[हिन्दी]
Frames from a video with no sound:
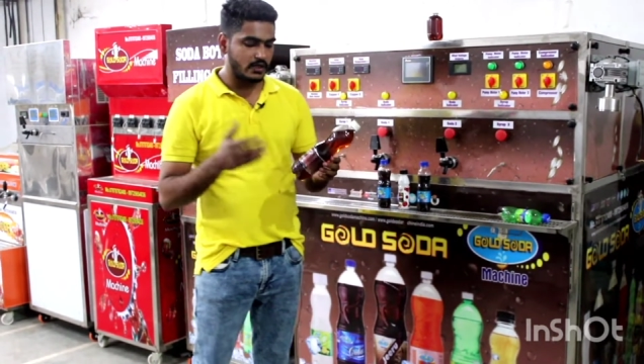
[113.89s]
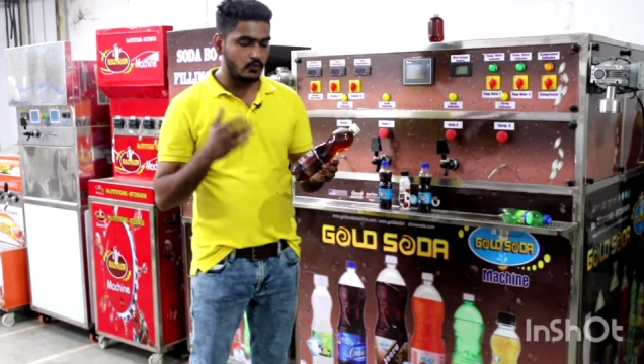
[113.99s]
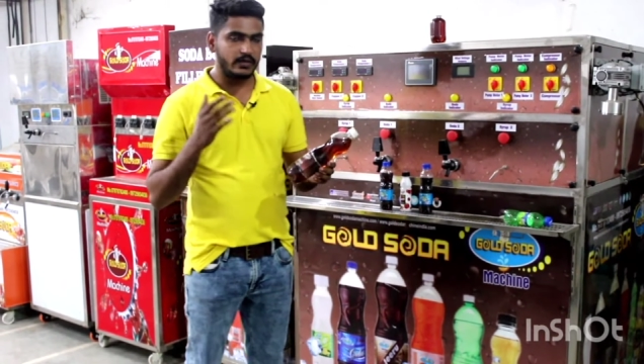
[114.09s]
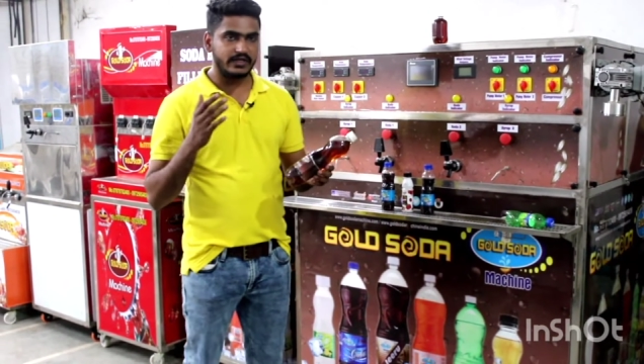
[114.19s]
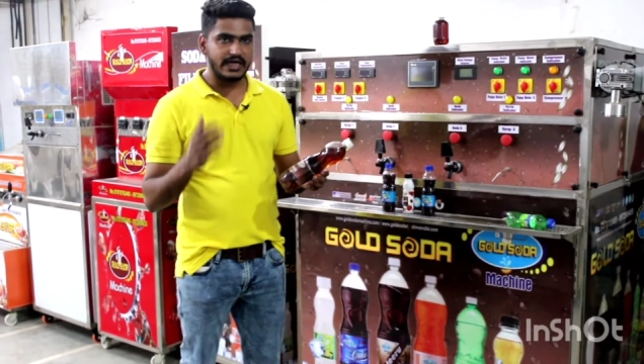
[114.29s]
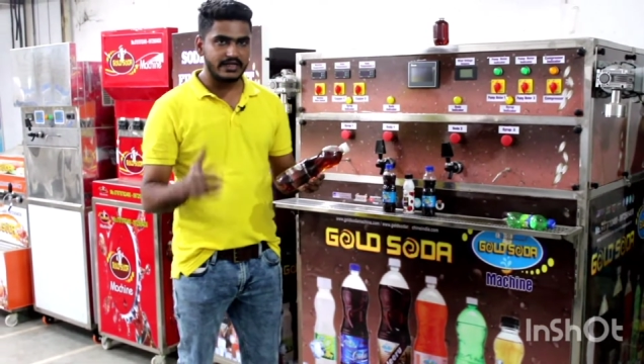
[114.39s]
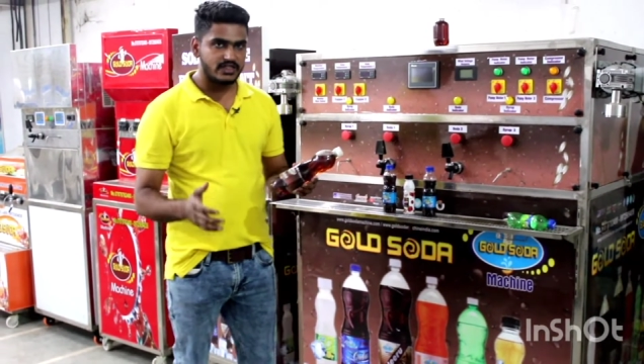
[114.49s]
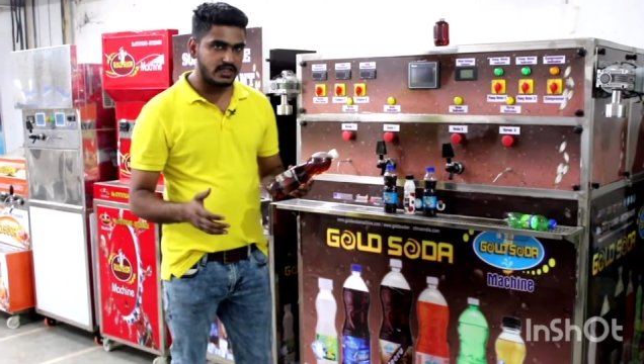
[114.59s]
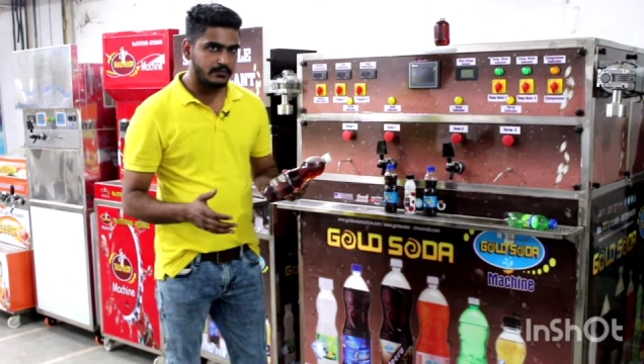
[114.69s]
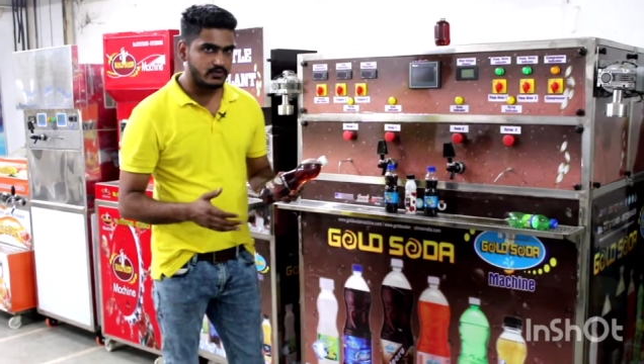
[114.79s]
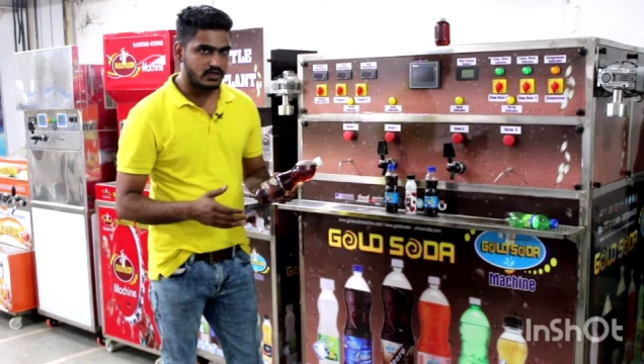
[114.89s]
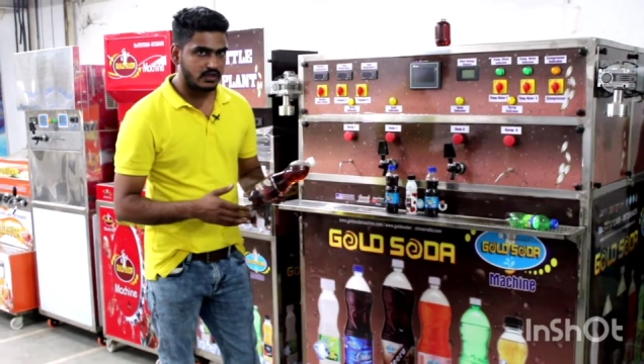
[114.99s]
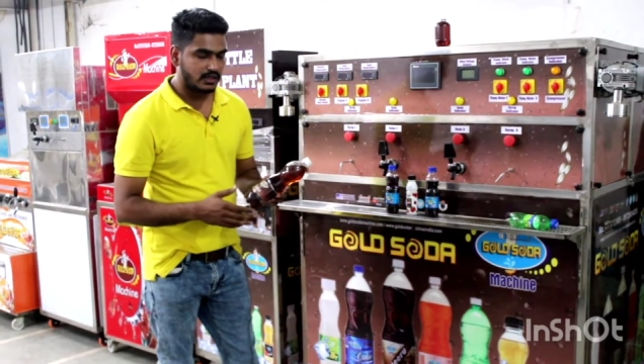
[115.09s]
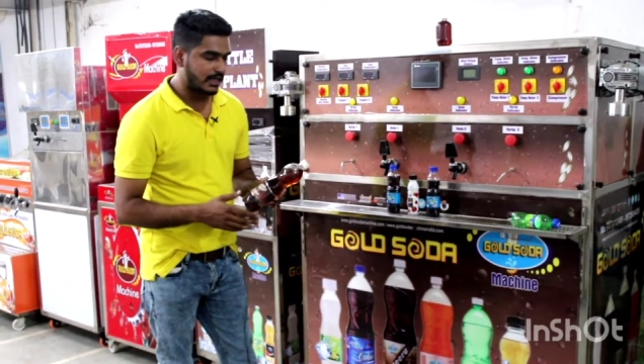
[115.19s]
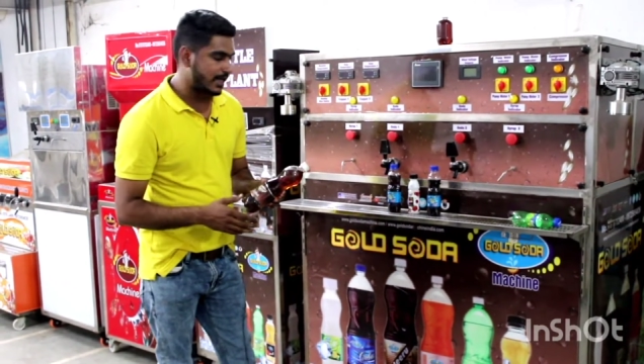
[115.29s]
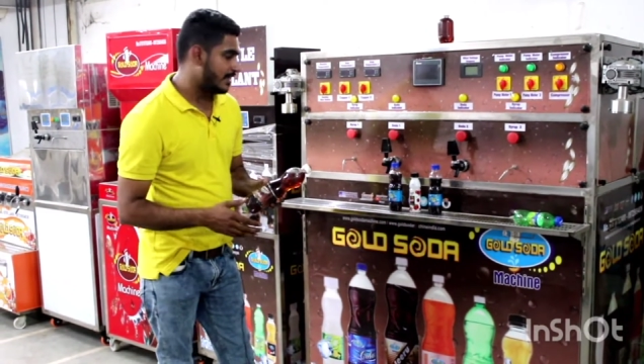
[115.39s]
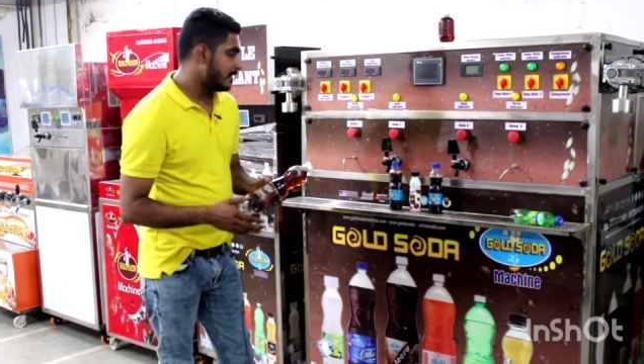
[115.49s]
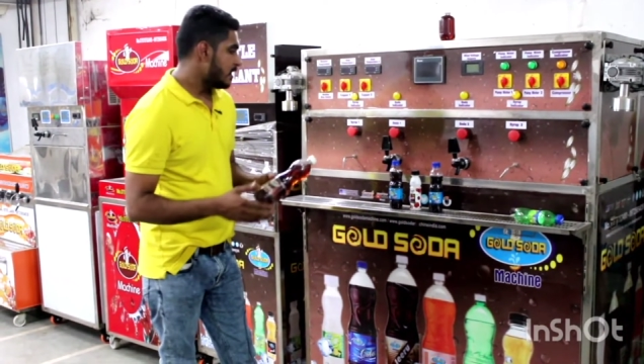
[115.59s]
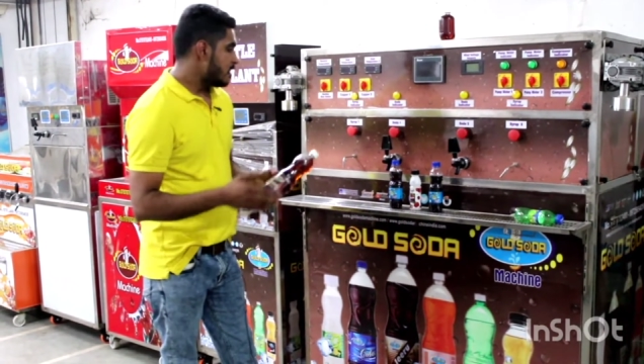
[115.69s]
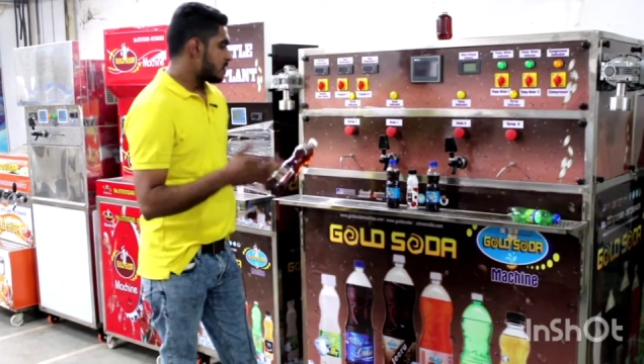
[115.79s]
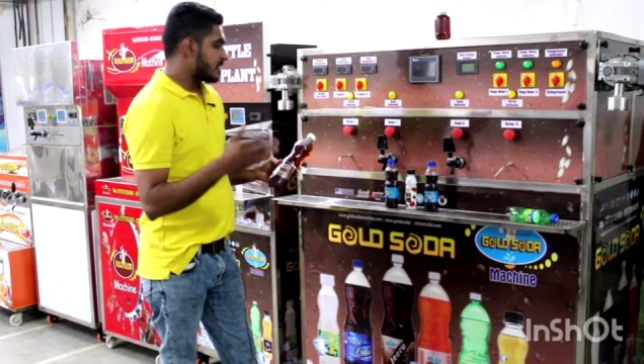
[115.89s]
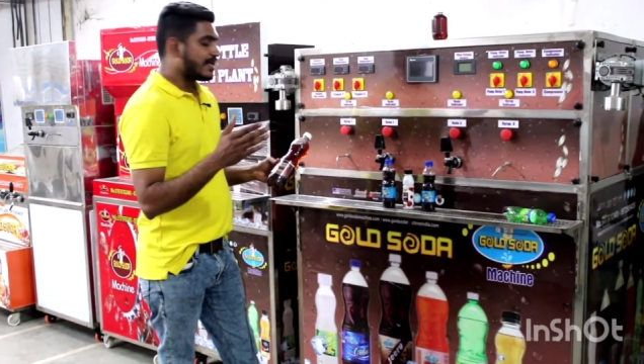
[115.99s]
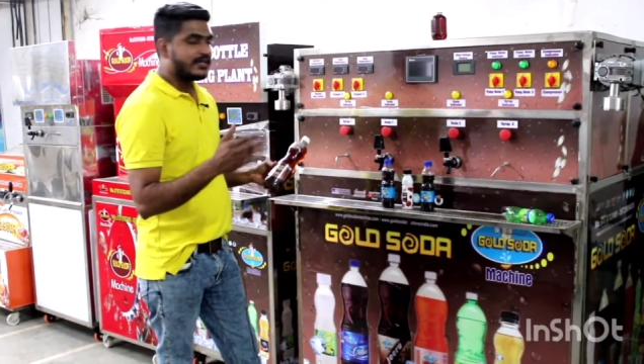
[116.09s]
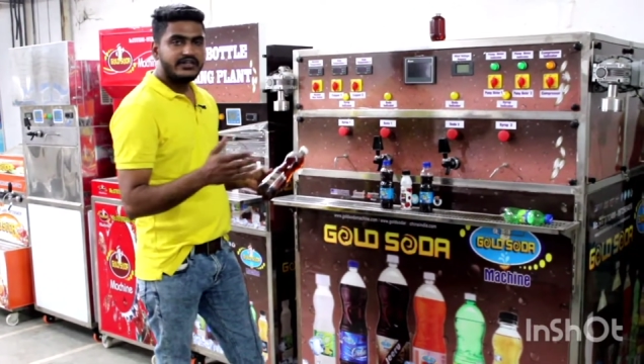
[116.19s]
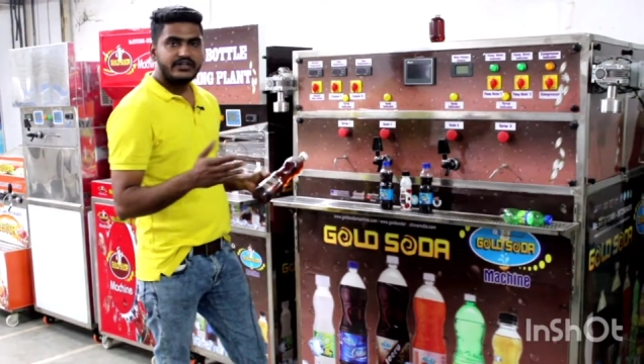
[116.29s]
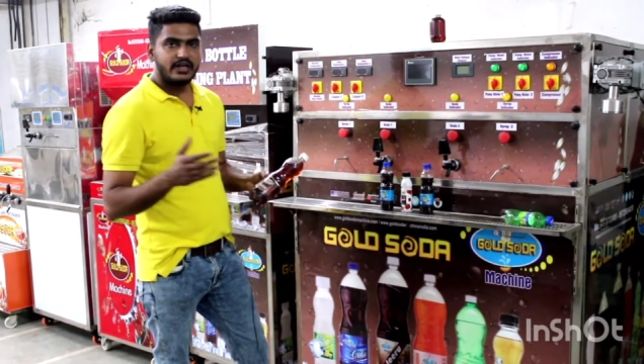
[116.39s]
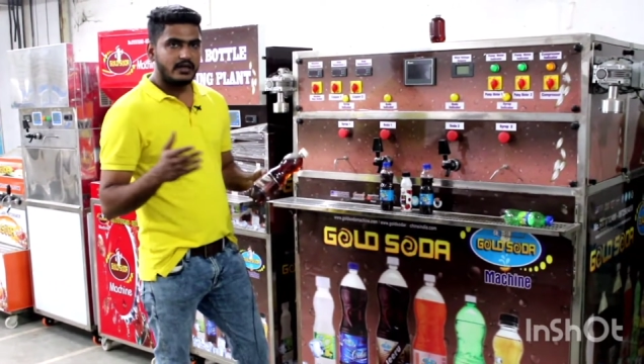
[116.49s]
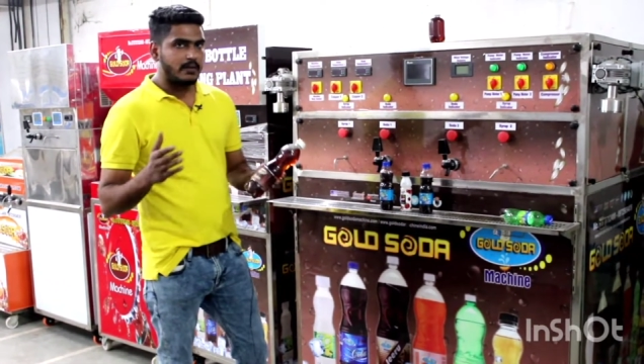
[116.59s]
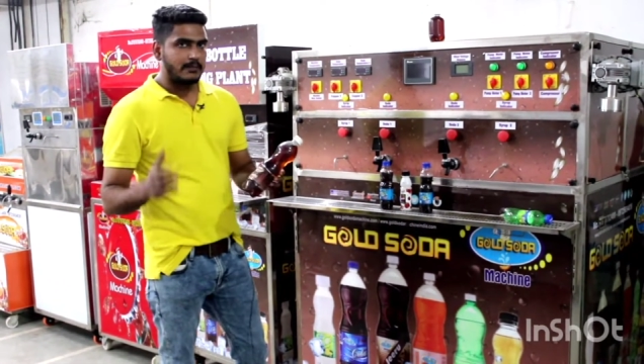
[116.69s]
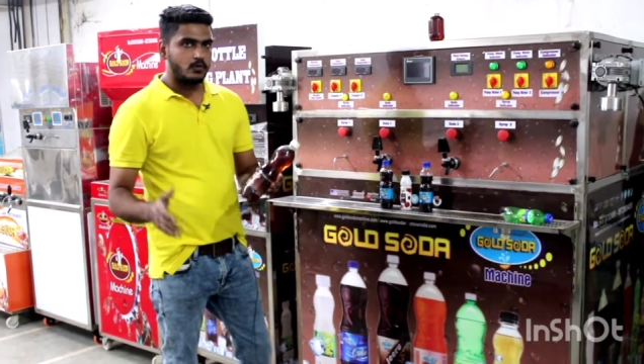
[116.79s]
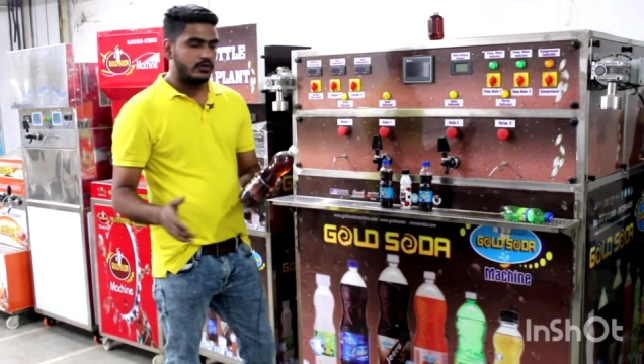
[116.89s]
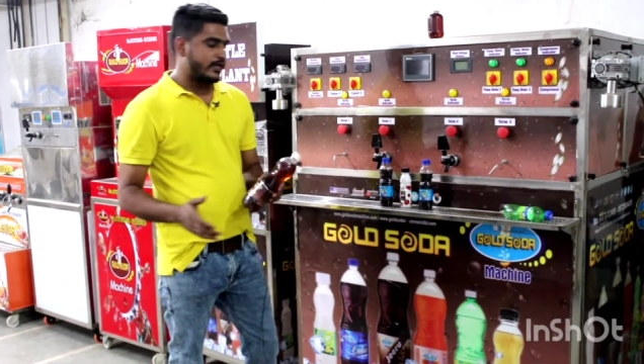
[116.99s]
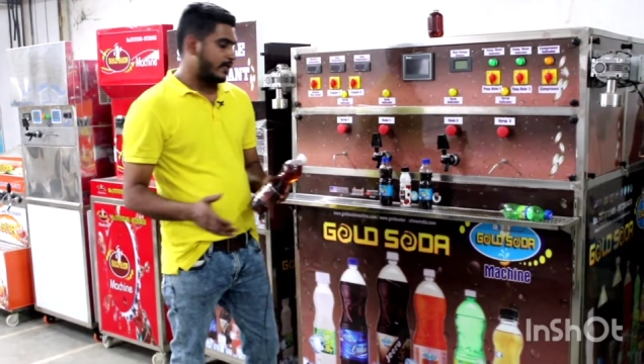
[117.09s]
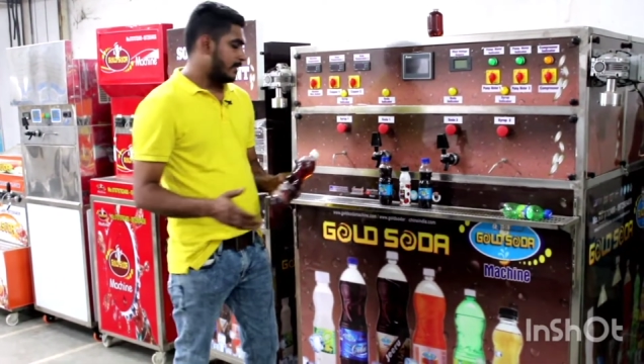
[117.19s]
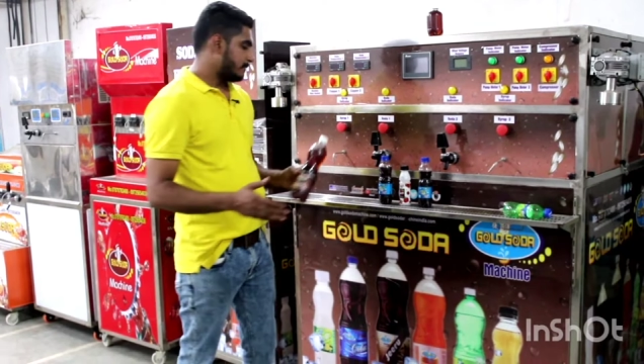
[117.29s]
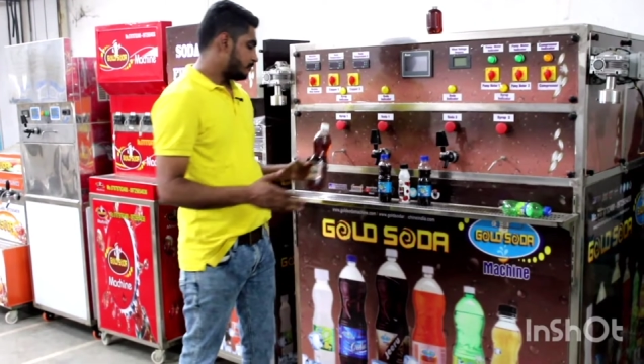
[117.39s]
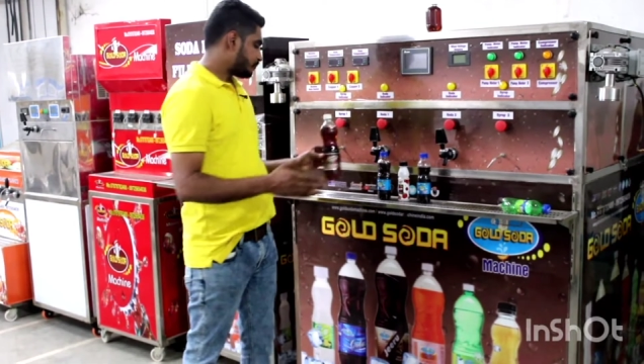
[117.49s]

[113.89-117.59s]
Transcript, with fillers: के ऊपर क्या डिस्क्रिप्शन रखना है सारी डिटेल हम आपको देंगे